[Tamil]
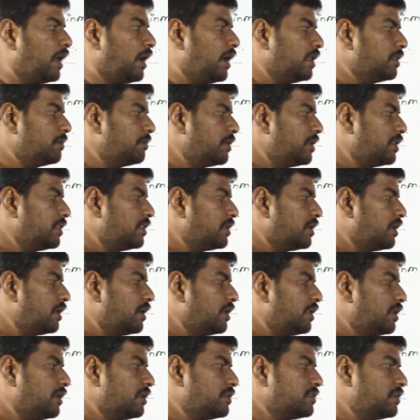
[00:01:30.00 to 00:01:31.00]
அது மாதிரி
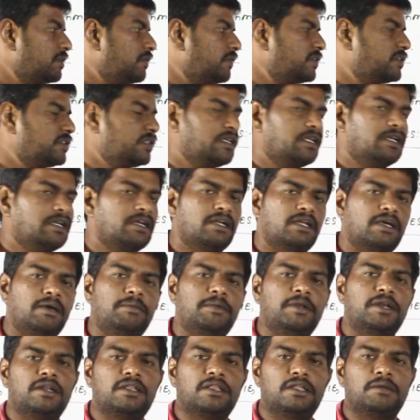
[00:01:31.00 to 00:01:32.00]
இதுக்கான ரிசர்வேஷன் என்ன
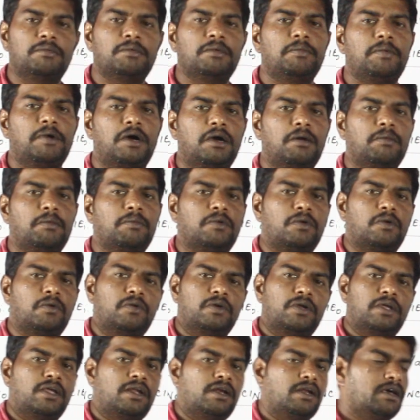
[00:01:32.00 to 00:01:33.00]
அப்படின்றத நம்ம பார்க்க போகிறோம்
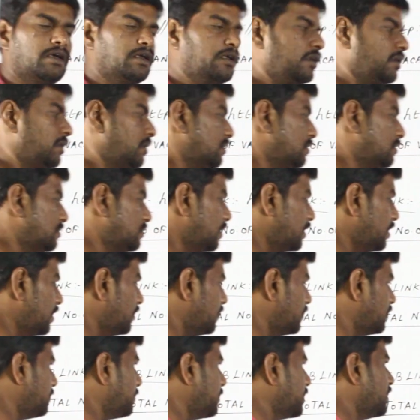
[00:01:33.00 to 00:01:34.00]
ஓகேங்களா ஸோ
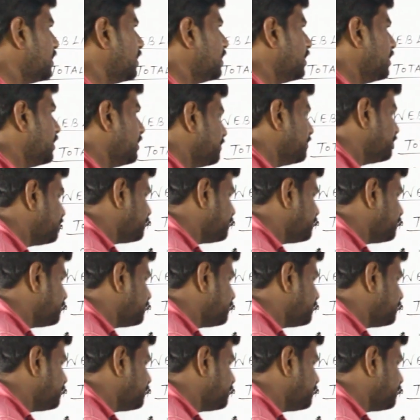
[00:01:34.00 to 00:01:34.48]
இதில் வந்து பார்த்தீங்கன்னா